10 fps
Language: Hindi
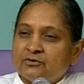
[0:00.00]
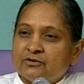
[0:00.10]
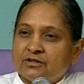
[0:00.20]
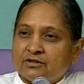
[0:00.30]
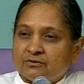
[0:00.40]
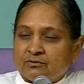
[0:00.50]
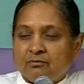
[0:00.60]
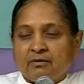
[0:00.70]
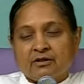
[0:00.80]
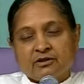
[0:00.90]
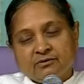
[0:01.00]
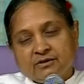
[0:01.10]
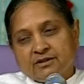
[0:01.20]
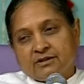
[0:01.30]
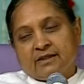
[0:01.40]
जो चित्त वो अशुद्ध
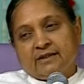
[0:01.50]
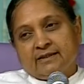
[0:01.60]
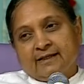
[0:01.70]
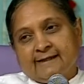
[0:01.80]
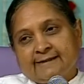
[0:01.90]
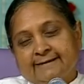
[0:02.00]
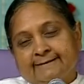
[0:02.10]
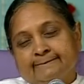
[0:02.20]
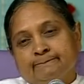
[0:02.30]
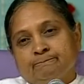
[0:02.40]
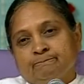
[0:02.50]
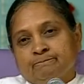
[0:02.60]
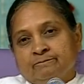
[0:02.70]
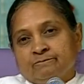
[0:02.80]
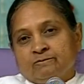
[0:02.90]
चित्त कहते हैं
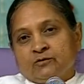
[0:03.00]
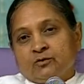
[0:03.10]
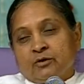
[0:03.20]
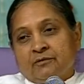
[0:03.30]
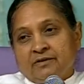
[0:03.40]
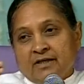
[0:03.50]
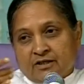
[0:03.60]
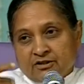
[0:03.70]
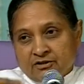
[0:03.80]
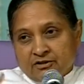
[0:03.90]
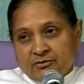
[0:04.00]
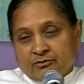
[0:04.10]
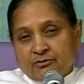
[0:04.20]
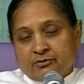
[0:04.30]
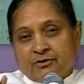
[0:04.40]
और अविनाशी चीज
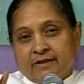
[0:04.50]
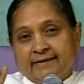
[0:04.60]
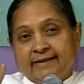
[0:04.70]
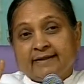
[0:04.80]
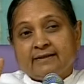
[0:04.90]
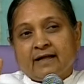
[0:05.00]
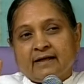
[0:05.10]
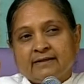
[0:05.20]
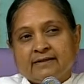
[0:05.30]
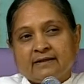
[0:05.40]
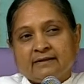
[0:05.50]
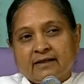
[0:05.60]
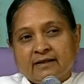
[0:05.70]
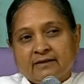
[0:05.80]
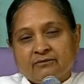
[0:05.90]
को जो दे देखता है
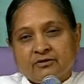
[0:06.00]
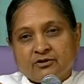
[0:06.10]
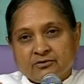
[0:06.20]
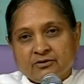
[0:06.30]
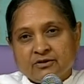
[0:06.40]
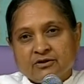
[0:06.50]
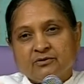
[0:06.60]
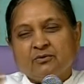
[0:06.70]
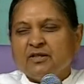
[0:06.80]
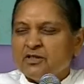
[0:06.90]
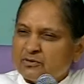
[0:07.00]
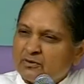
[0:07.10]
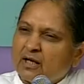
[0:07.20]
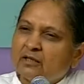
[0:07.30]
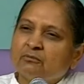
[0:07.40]
जानता है वह शुद्ध चित्त वही
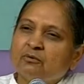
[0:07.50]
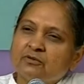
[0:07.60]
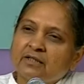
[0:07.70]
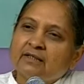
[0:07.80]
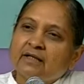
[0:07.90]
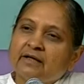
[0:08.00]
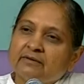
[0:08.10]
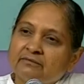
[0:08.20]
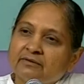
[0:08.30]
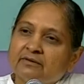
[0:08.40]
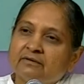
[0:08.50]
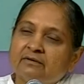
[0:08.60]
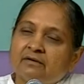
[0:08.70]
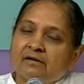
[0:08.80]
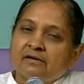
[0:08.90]
शुद्ध आत्मा हो जाता है फिर
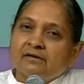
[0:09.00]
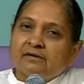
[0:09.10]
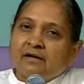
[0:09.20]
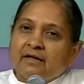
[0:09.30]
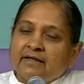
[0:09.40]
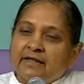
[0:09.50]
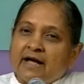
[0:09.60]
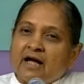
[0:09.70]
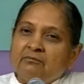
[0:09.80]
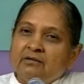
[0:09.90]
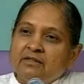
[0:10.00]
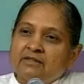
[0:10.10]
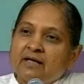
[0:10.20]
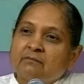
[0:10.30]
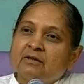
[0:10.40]
ज्ञान मिलने
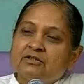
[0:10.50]
से आपका